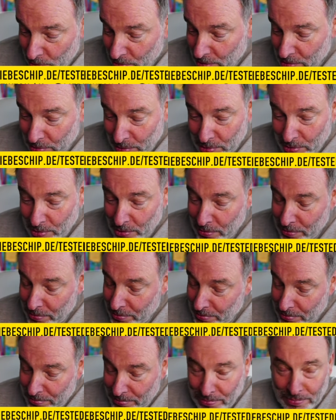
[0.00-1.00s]
natürlich auch
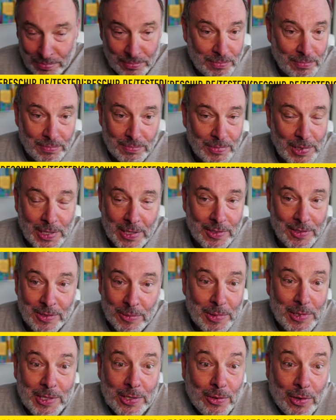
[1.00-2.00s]
wie kannst du
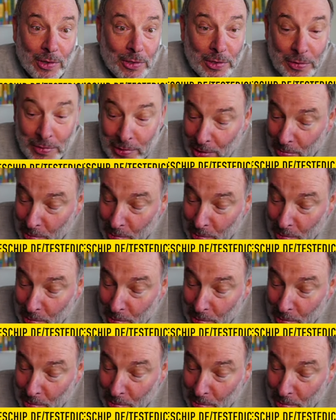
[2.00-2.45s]
Beziehungen ordentlich wieder